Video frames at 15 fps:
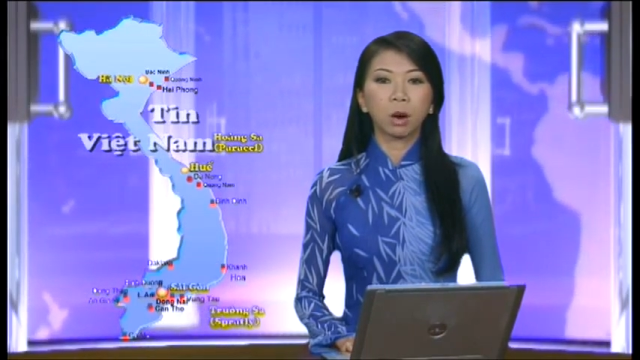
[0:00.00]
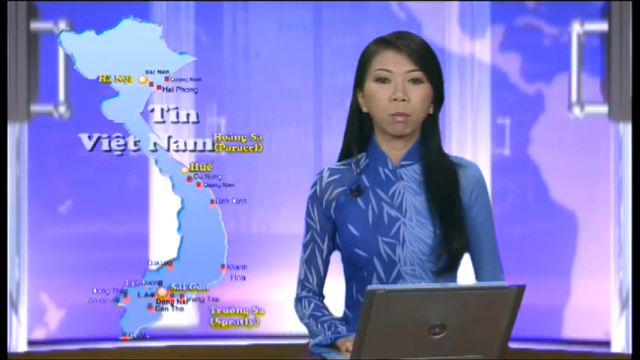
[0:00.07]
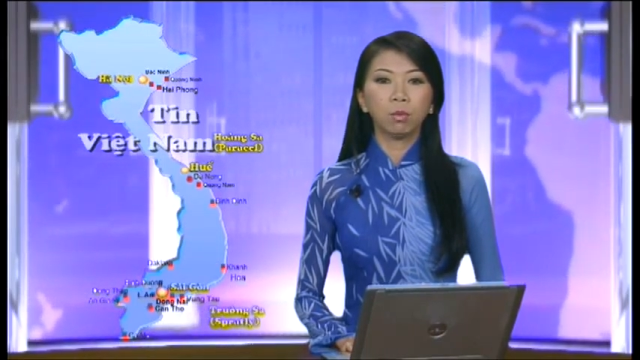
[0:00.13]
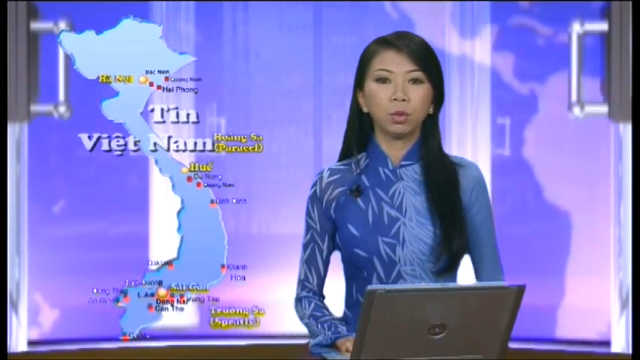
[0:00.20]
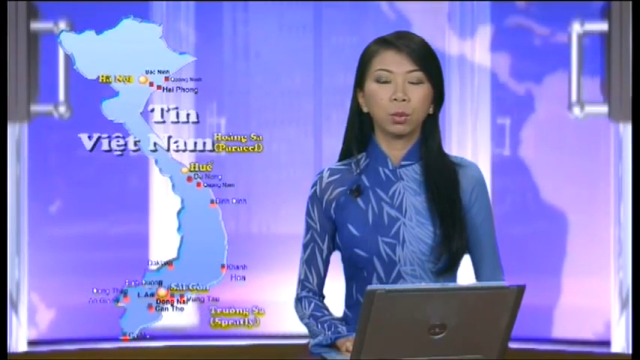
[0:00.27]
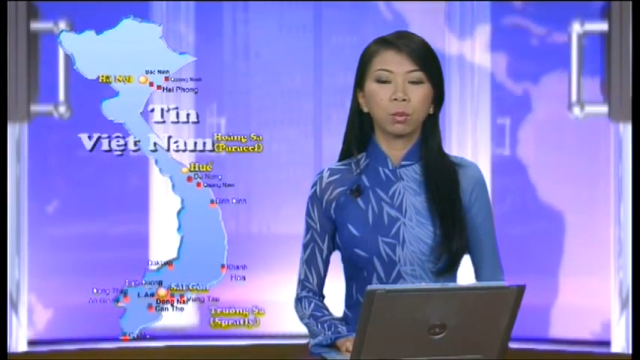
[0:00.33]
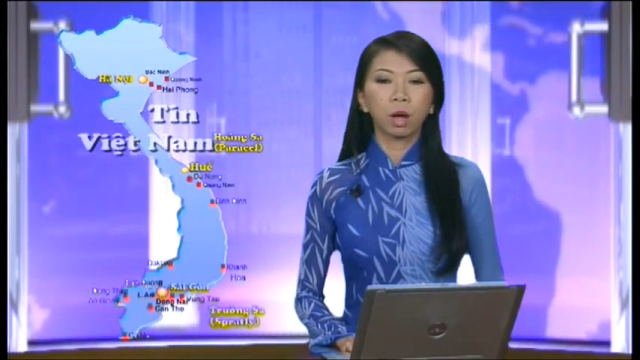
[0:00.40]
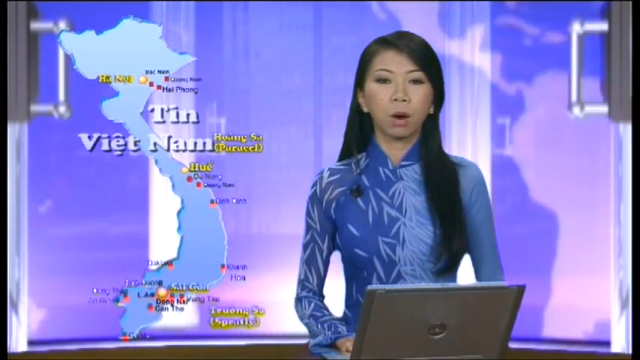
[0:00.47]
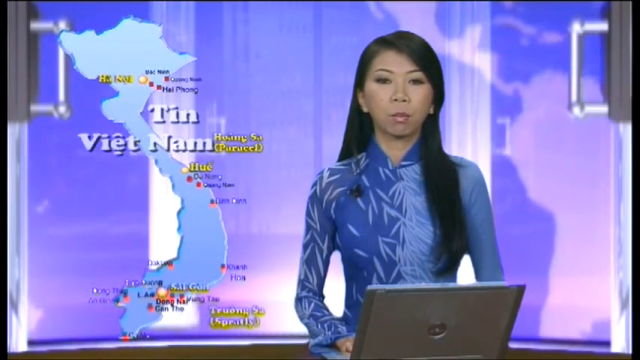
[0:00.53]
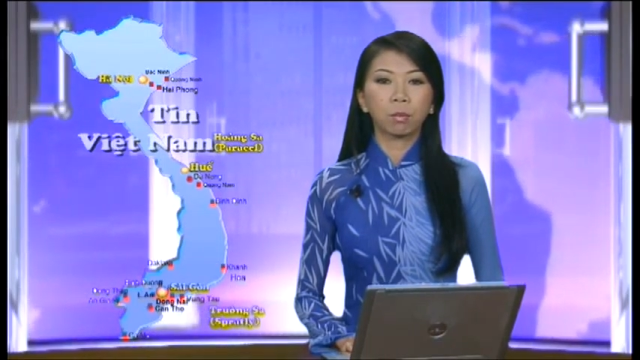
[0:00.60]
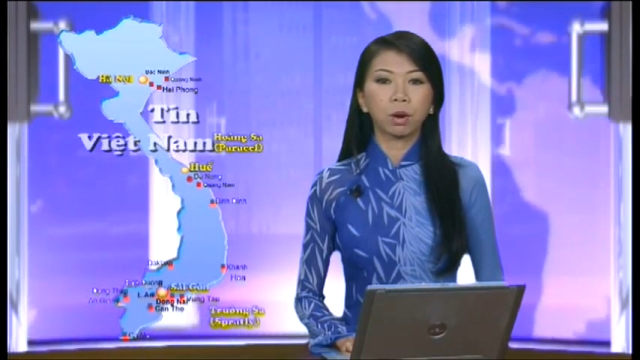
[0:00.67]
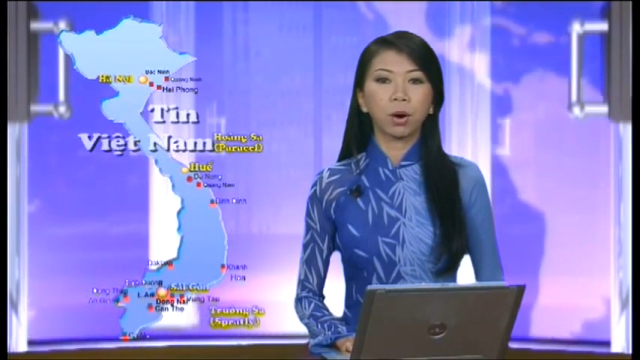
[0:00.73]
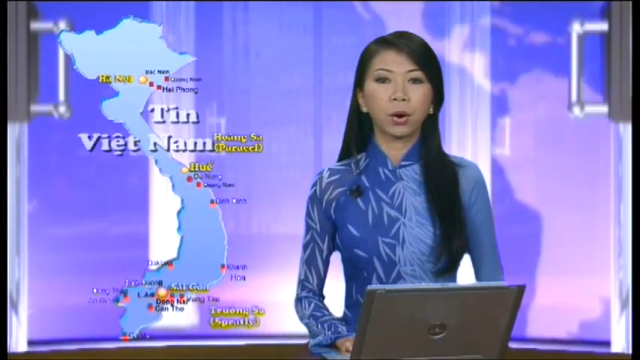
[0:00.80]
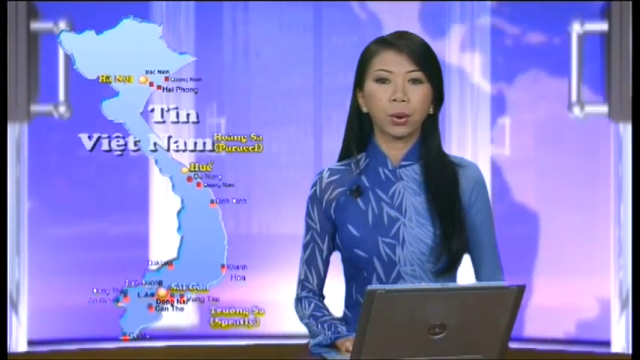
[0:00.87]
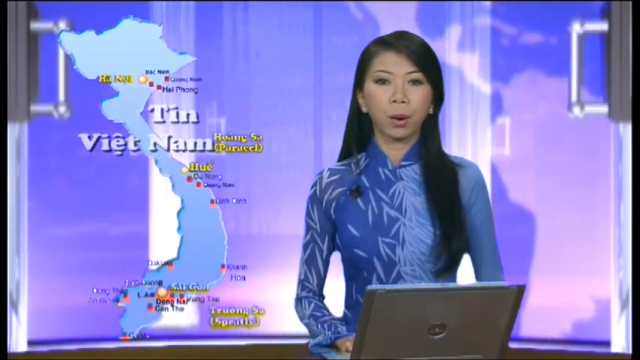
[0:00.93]
chống Trung Cộng
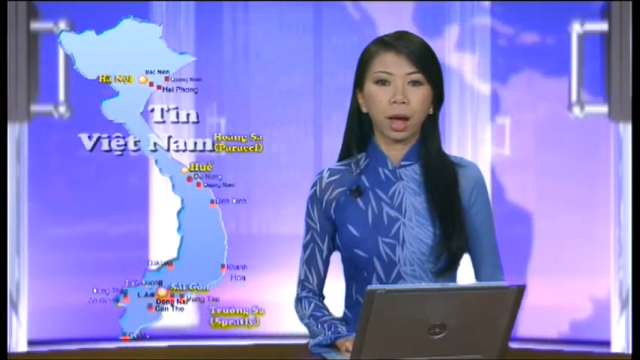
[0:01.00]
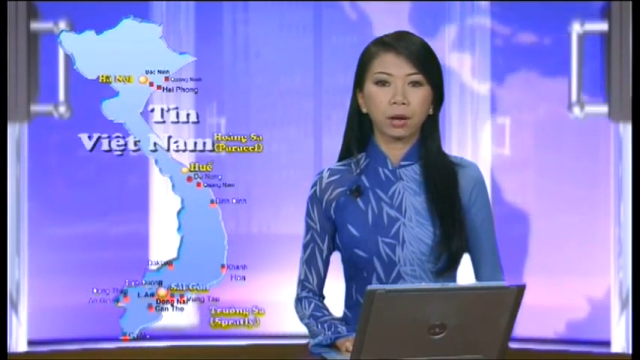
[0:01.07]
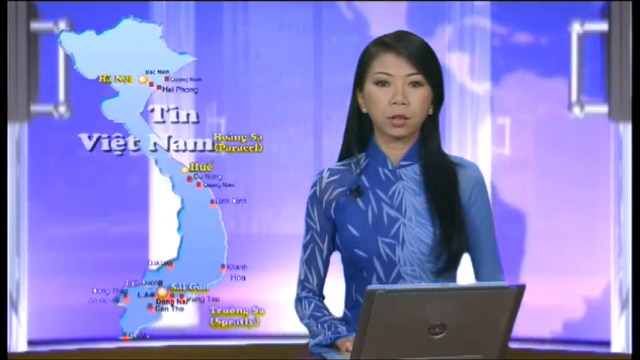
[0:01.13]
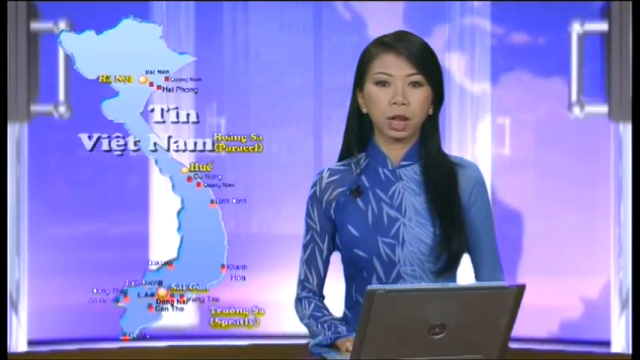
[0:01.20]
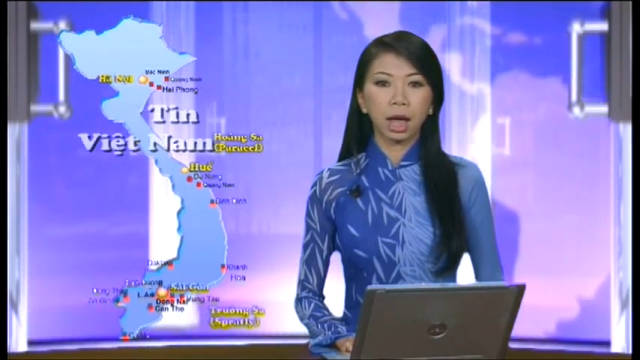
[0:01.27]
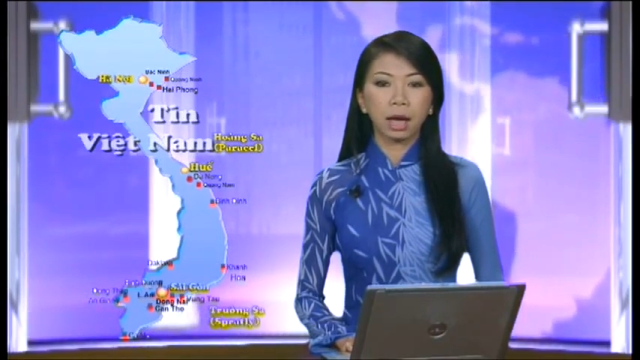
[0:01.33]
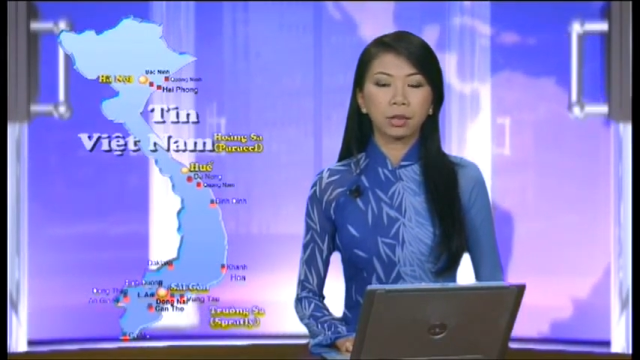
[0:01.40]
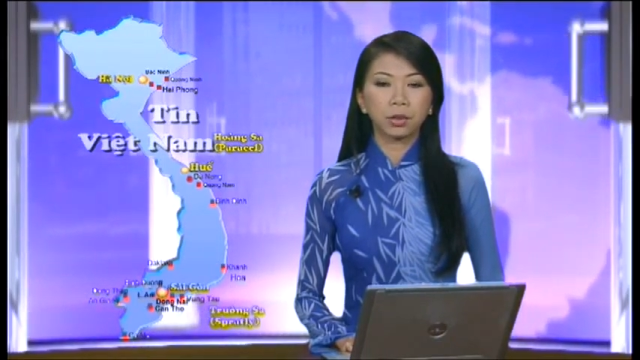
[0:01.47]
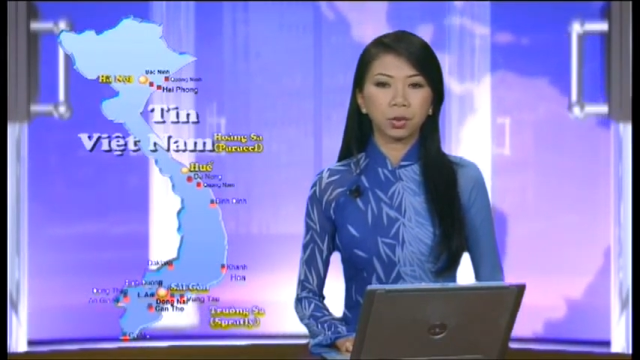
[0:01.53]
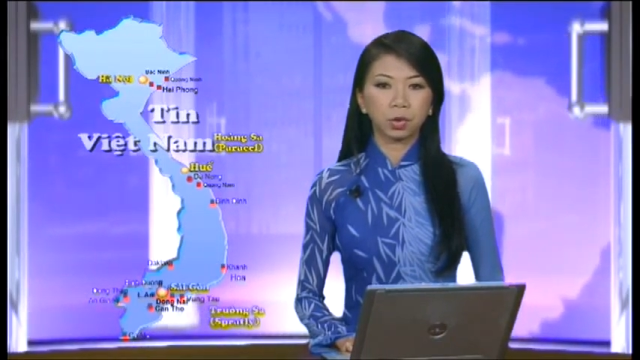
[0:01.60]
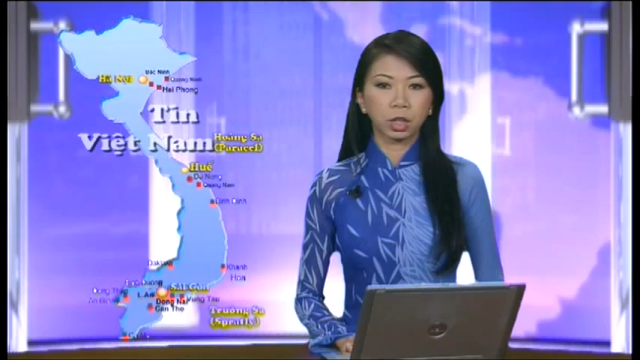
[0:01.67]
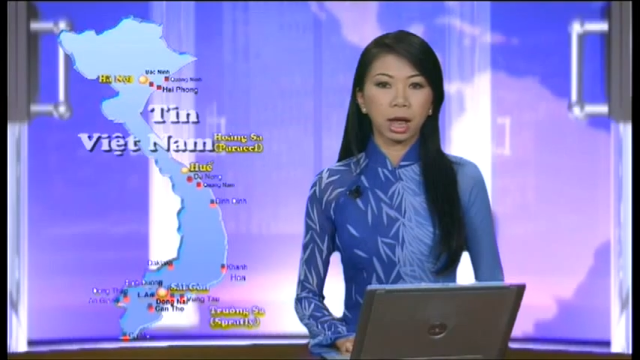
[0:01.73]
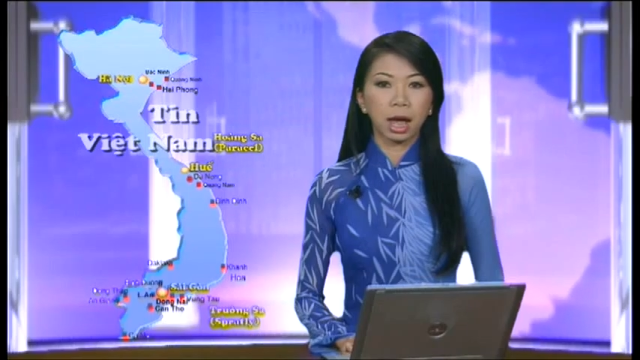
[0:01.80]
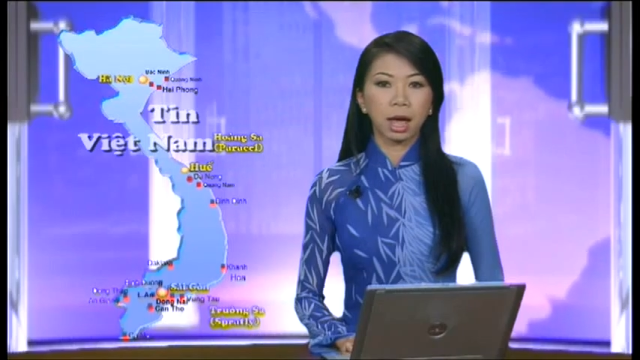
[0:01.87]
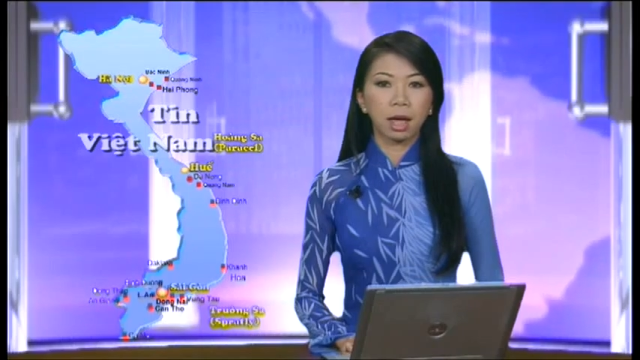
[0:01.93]
đòi Hoàng Sa, Trường
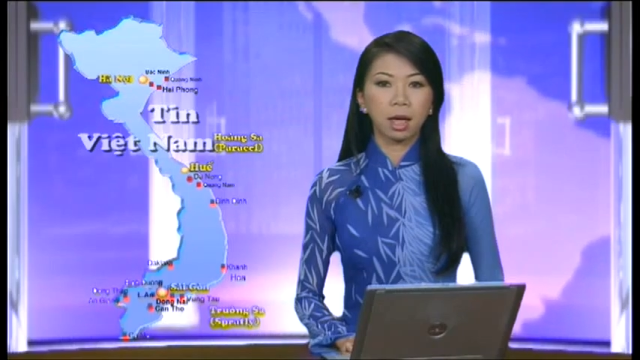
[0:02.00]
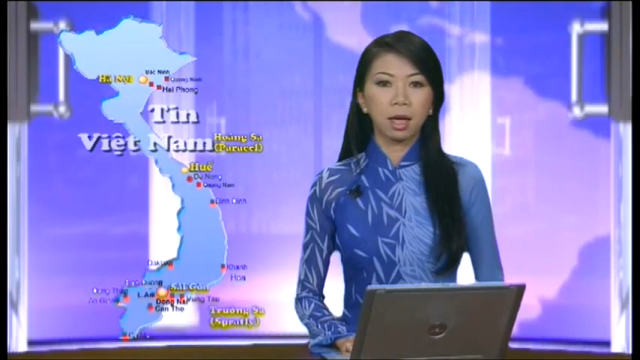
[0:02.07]
Sa,